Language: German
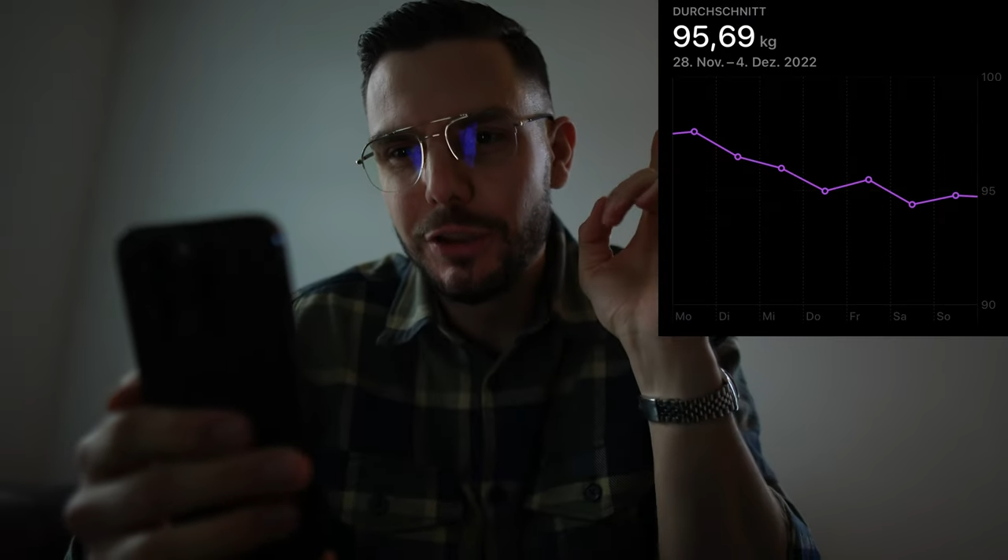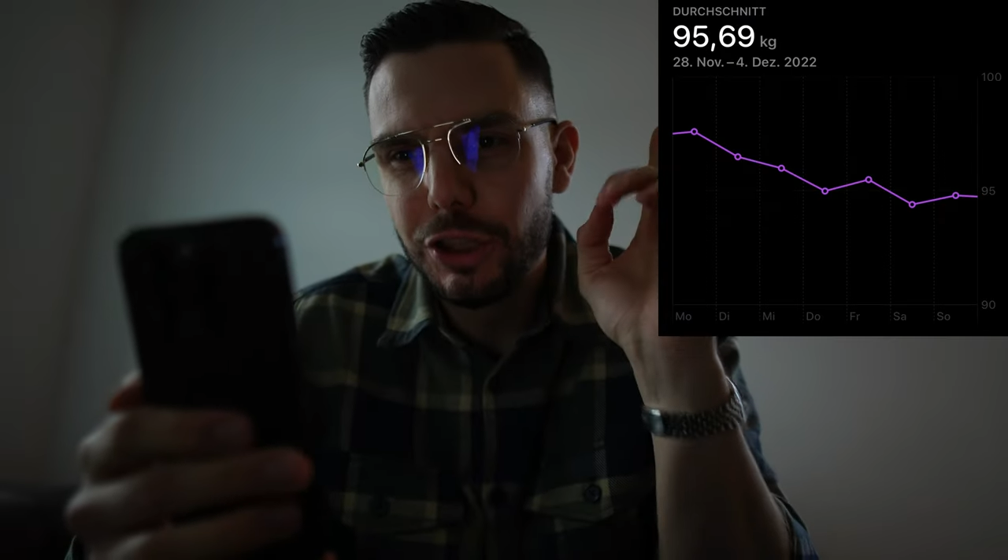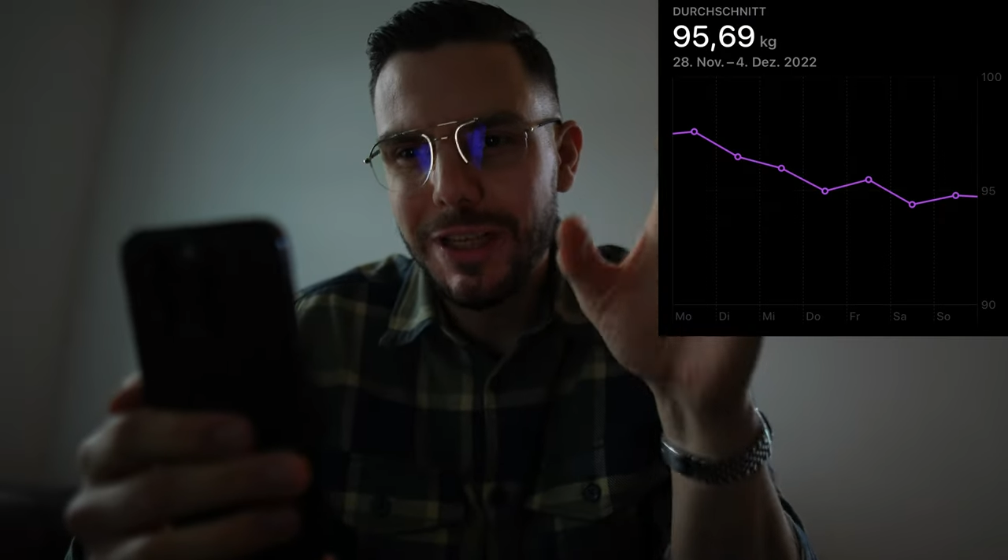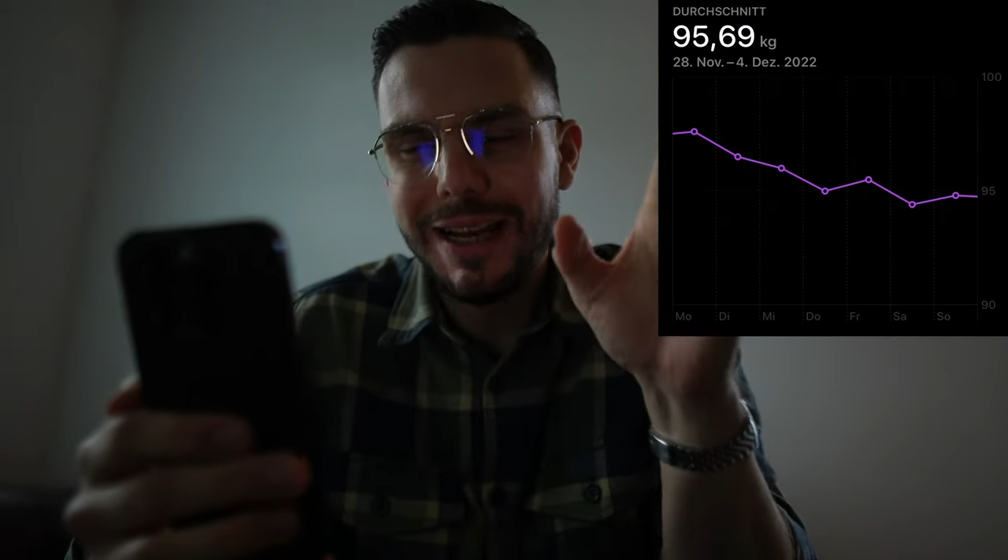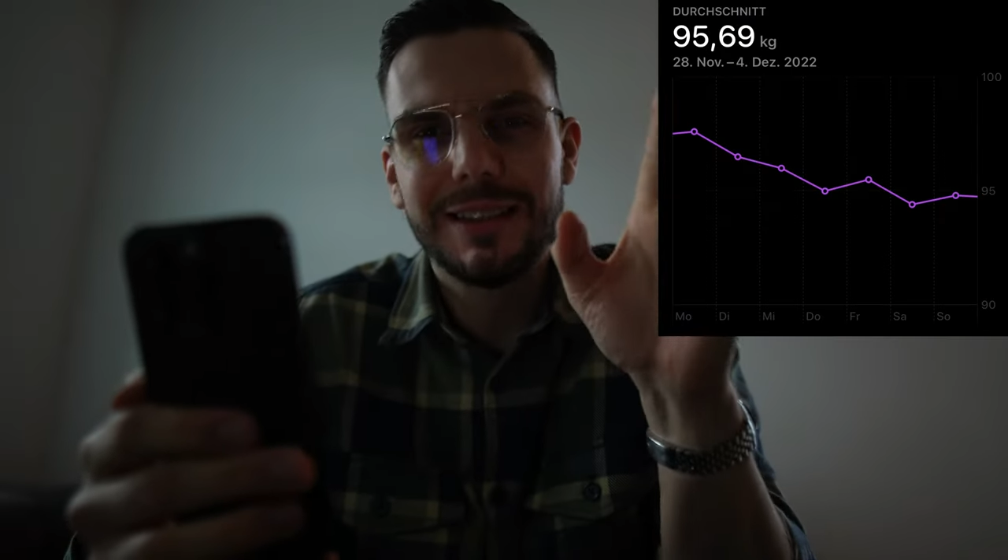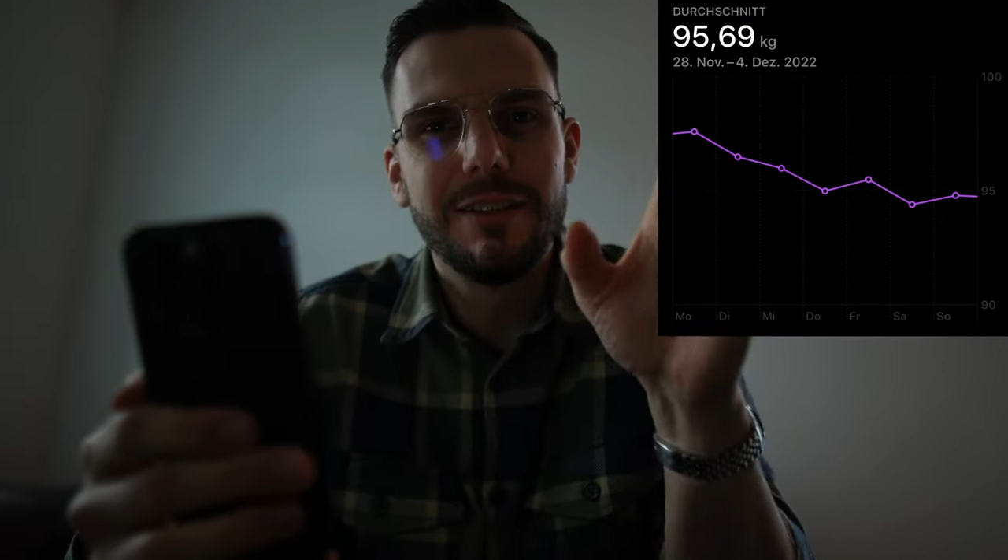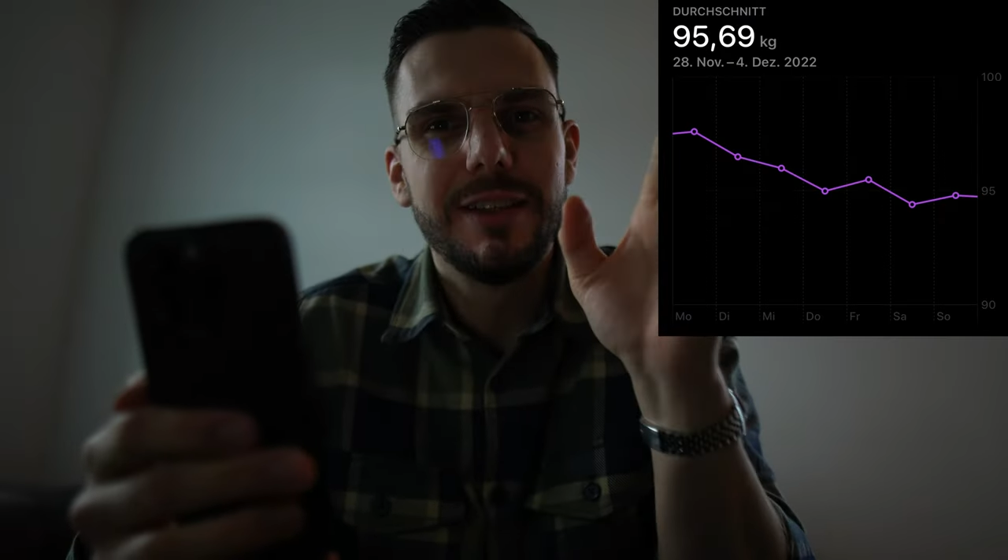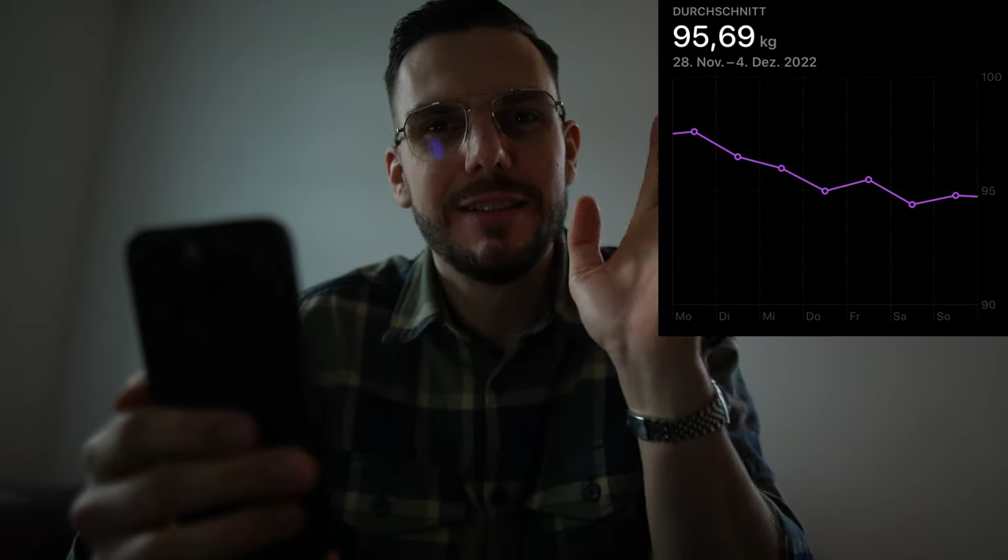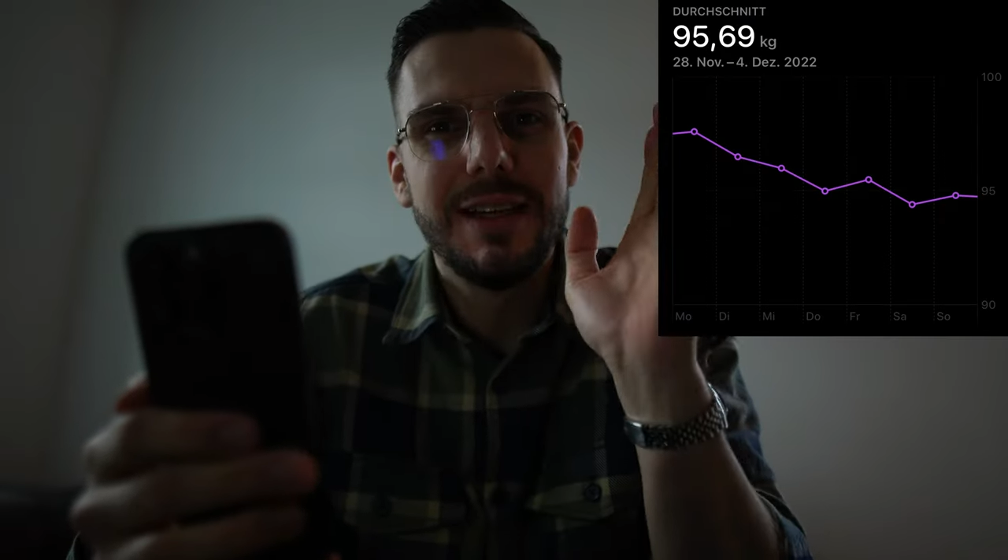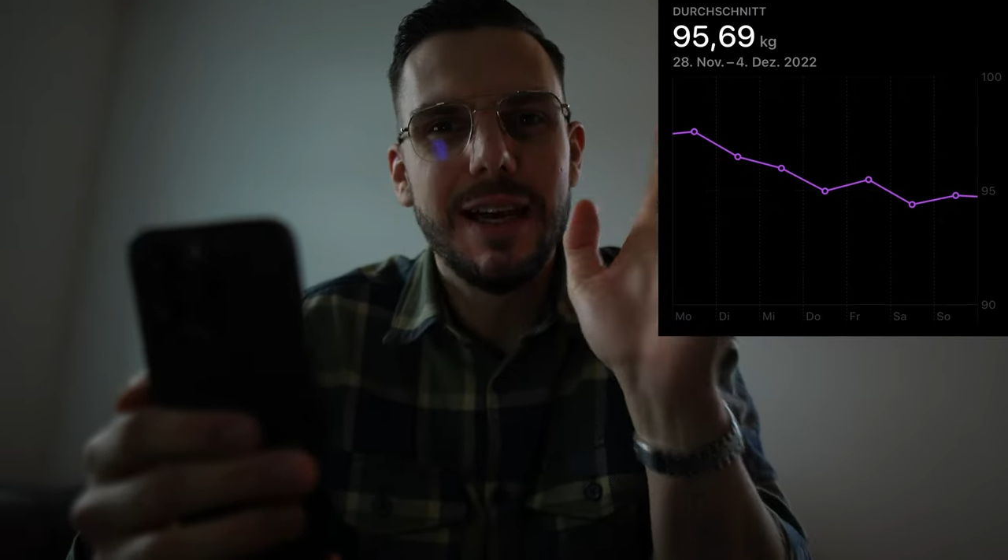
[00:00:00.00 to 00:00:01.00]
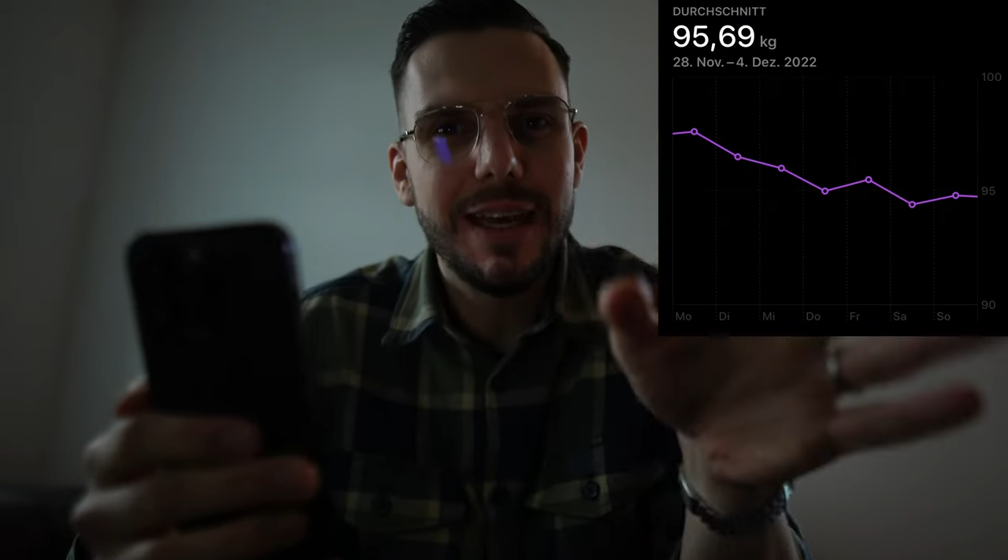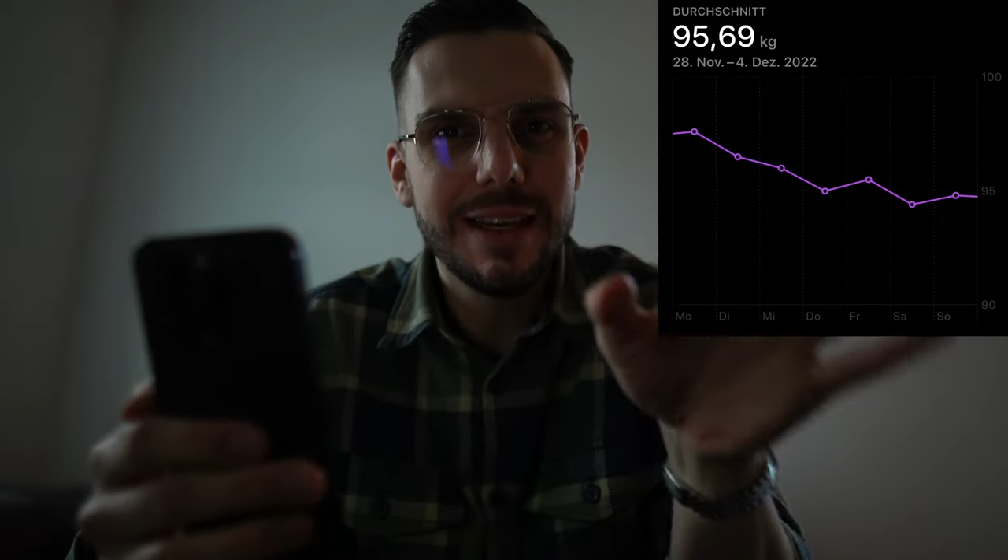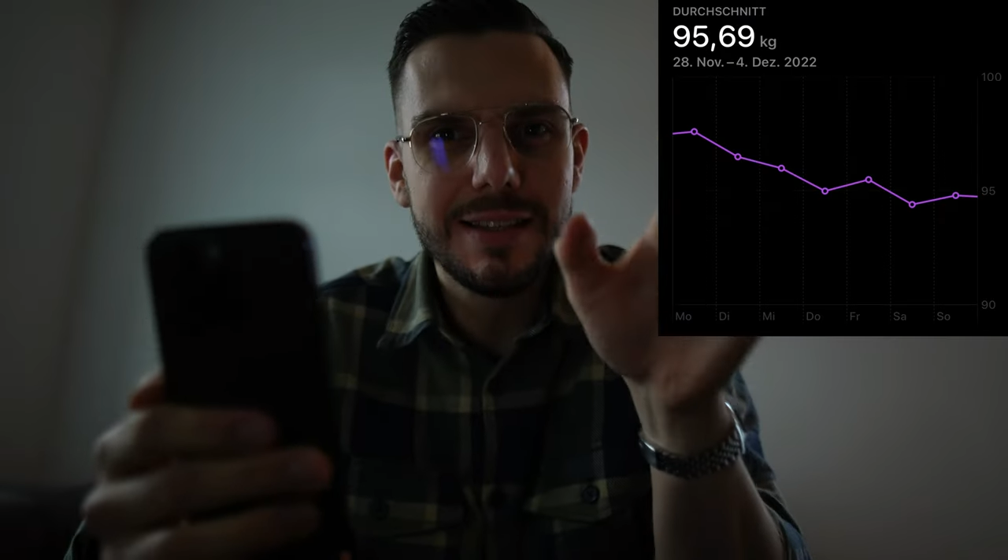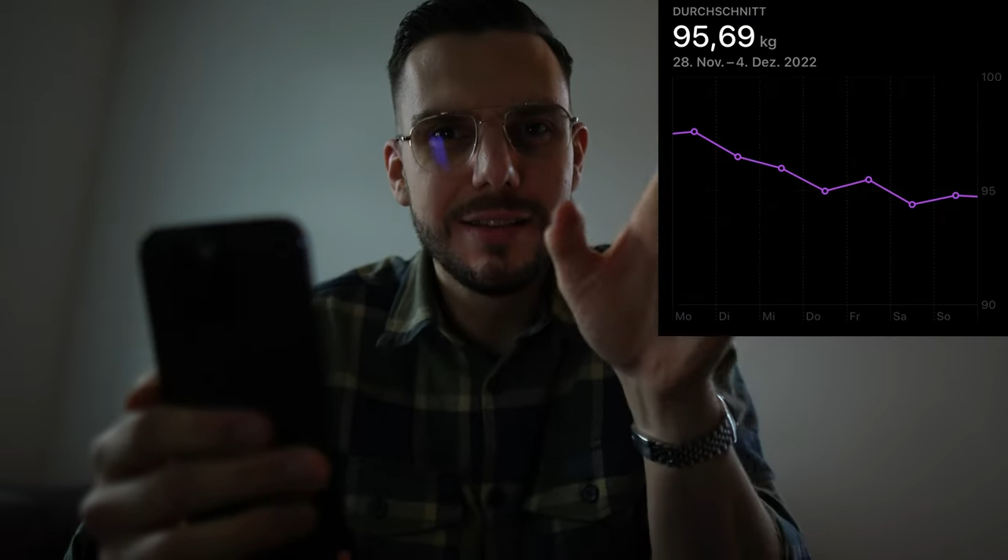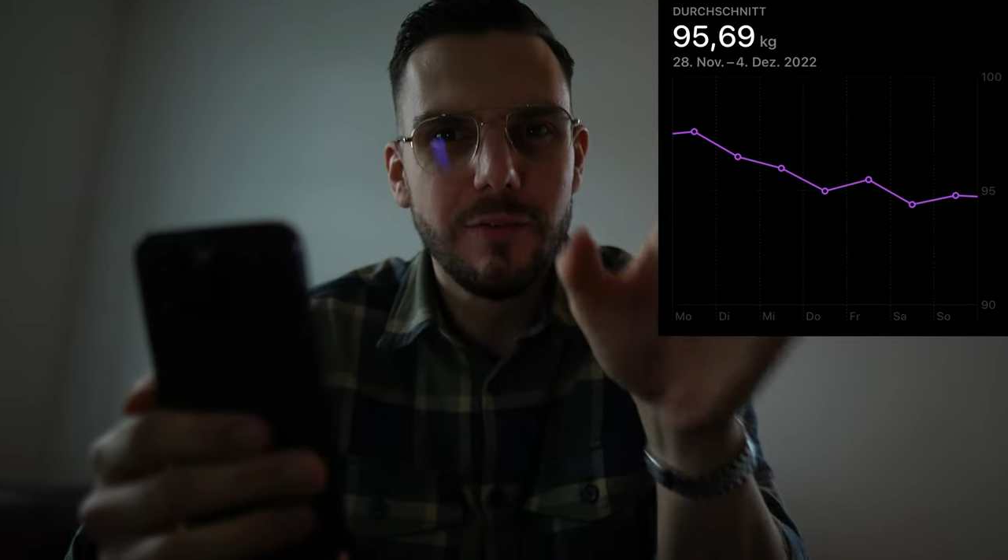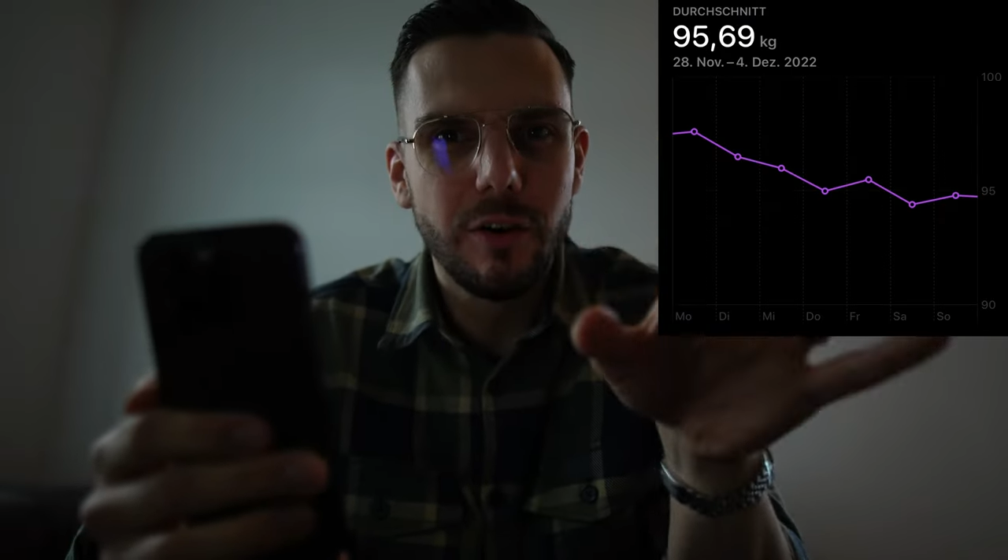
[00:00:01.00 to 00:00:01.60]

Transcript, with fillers: Startgewicht in der ersten